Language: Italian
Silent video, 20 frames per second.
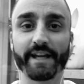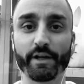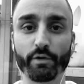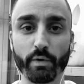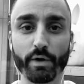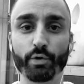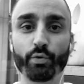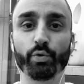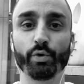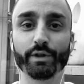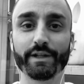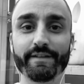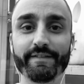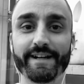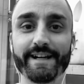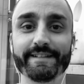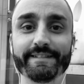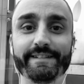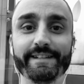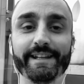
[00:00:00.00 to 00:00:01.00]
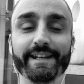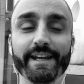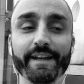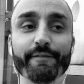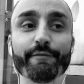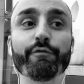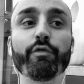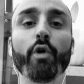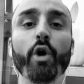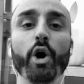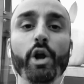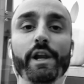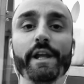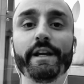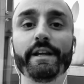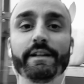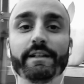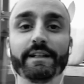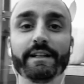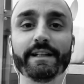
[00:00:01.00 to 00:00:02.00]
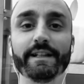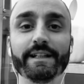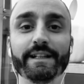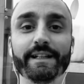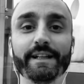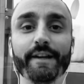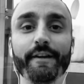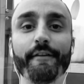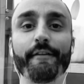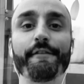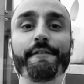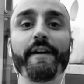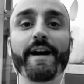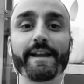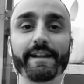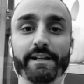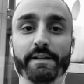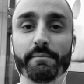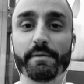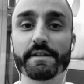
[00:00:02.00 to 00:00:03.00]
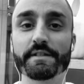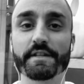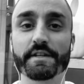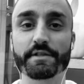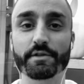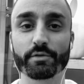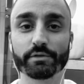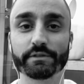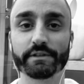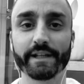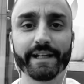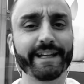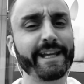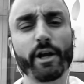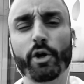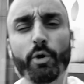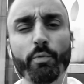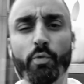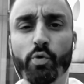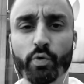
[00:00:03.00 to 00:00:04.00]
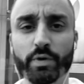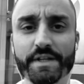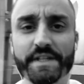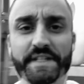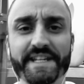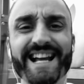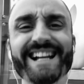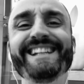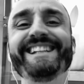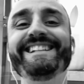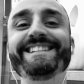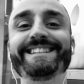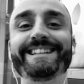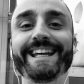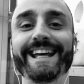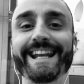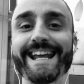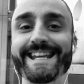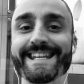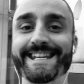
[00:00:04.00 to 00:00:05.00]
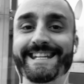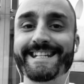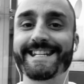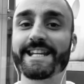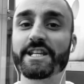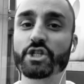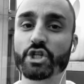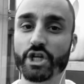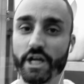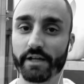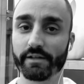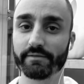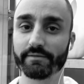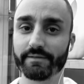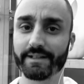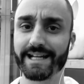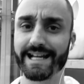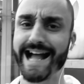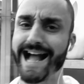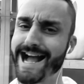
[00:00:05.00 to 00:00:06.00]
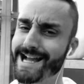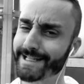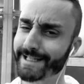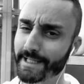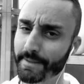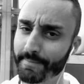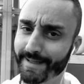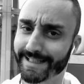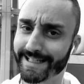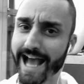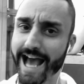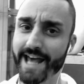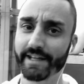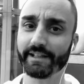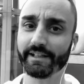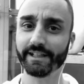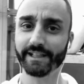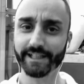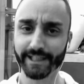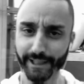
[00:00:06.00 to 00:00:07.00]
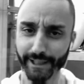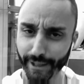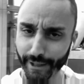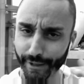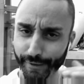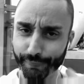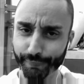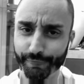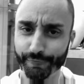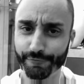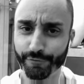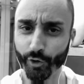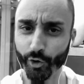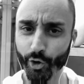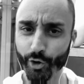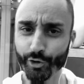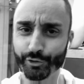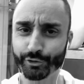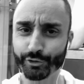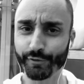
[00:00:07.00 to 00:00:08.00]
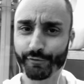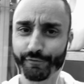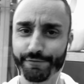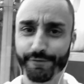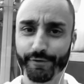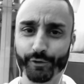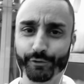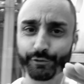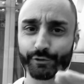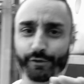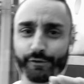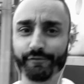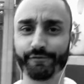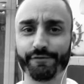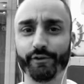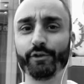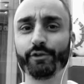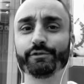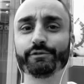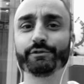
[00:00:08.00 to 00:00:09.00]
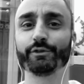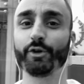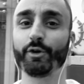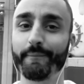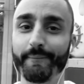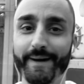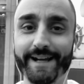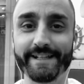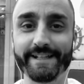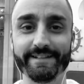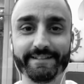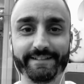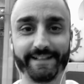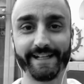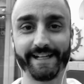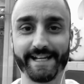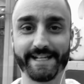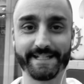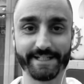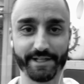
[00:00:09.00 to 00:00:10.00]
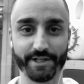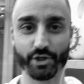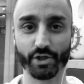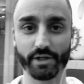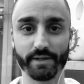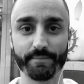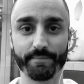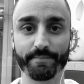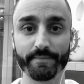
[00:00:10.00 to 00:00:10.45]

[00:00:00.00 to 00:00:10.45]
hai qualcuno davanti che vuole fare del business con te, che comunque sia l'interesse c'è, anche magari in fondo, in fondo, in fondo, ma l'interesse c'è.